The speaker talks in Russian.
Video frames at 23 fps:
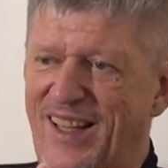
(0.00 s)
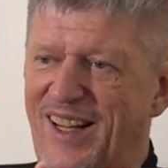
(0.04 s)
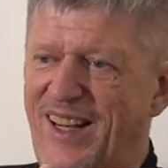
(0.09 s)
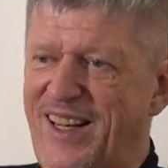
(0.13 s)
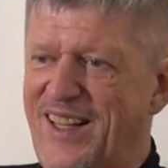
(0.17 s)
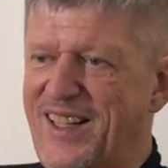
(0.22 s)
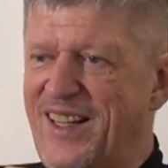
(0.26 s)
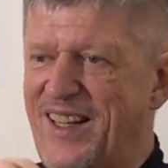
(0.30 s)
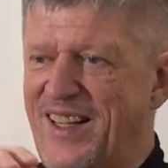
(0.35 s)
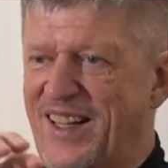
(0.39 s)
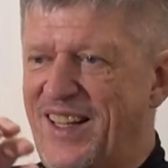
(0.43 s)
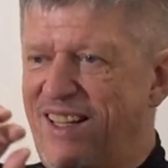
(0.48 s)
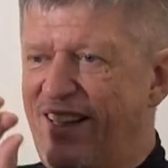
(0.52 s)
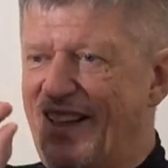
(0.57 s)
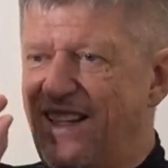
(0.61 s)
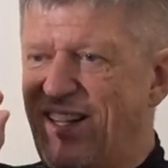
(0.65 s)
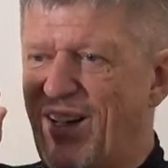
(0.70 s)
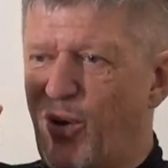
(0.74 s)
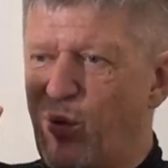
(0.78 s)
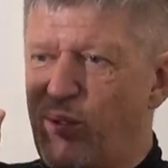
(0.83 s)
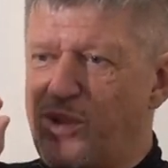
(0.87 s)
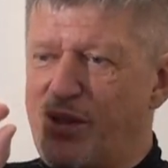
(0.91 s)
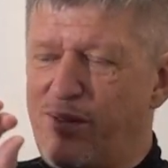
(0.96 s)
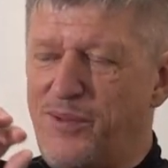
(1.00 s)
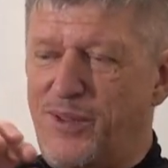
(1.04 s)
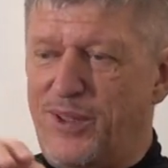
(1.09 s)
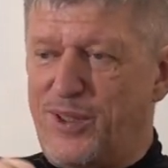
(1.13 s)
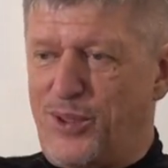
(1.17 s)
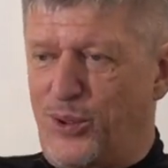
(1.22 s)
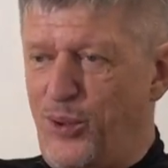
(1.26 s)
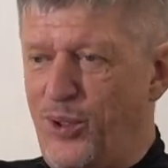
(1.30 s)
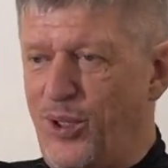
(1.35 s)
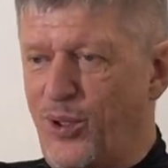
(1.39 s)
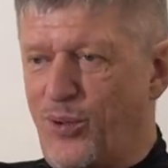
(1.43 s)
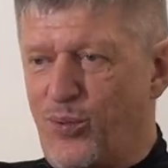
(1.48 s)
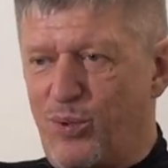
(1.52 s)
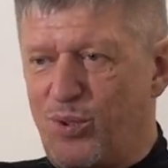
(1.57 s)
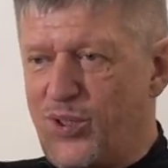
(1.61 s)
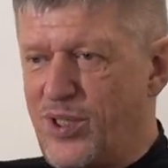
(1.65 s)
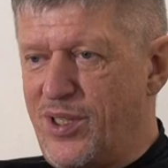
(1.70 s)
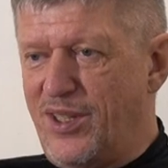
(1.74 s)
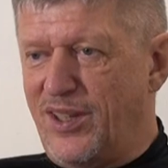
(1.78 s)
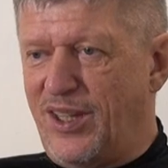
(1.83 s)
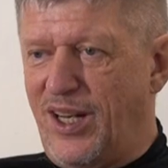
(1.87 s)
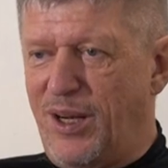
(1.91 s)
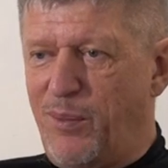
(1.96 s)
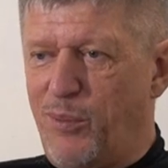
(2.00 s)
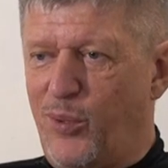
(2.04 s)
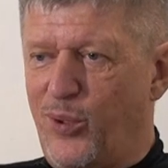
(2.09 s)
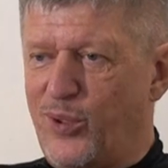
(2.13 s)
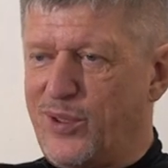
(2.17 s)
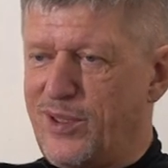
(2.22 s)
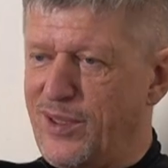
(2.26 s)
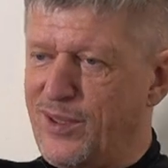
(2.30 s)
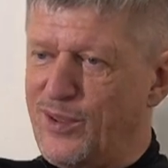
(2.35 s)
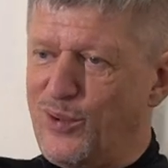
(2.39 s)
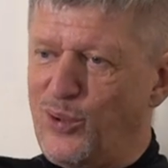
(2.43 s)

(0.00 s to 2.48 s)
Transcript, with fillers: или розовый слоник уже не требуется.